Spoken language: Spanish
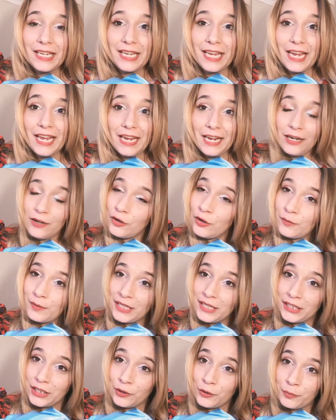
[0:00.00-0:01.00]
que no
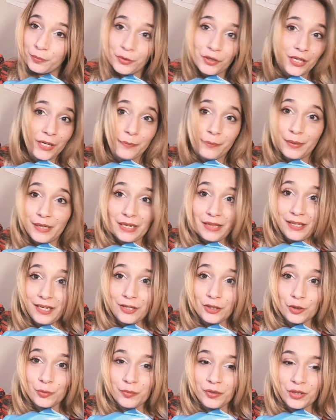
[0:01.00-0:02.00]
vais a poder
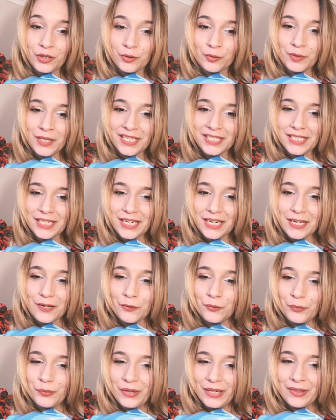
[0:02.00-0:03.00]
perderos porque os voy a enseñar a
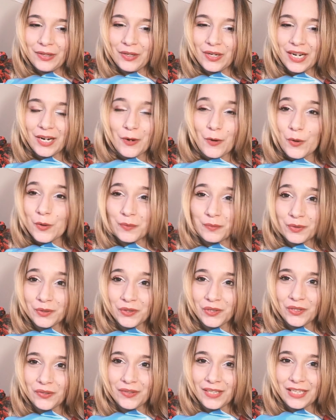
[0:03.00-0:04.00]
confeccionar un
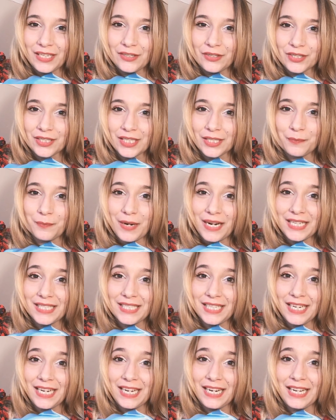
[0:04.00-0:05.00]
montón de cosas para
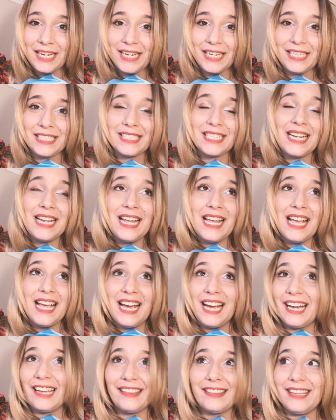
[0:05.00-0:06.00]
si queréis
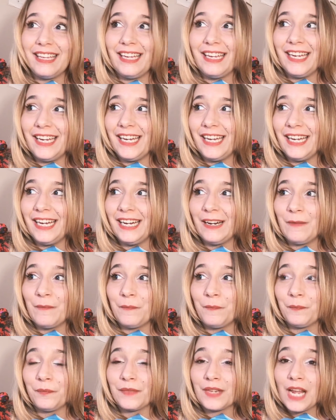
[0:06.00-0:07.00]
hacer
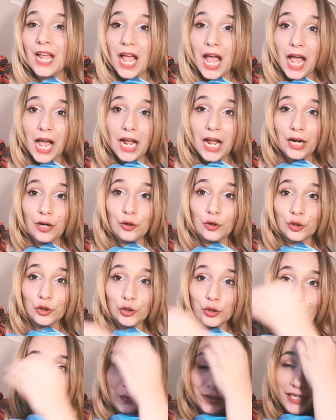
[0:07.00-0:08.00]
algo
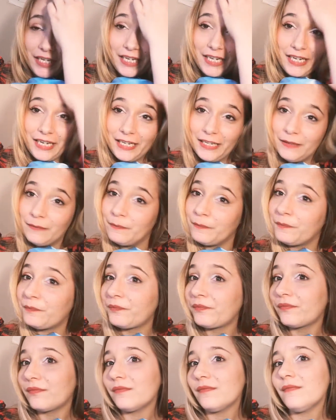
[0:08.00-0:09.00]
sobre
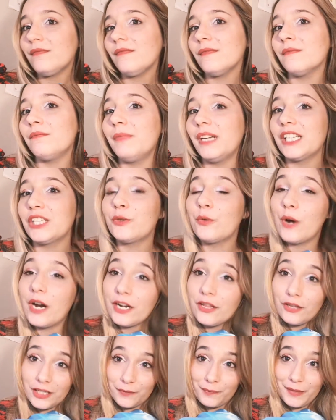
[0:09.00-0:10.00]

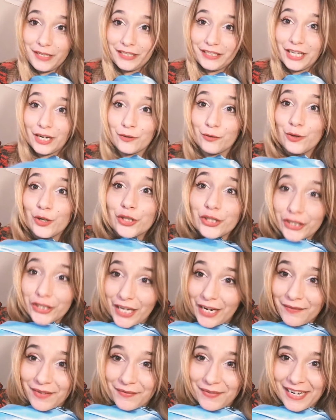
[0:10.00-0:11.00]
vestuario de espectáculos
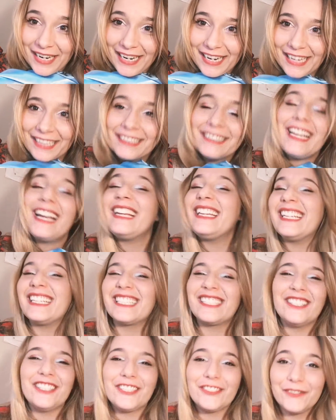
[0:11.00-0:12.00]
que a mí me encanta y
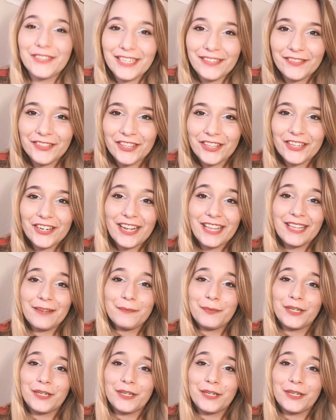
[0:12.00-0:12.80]
estoy súper emocionada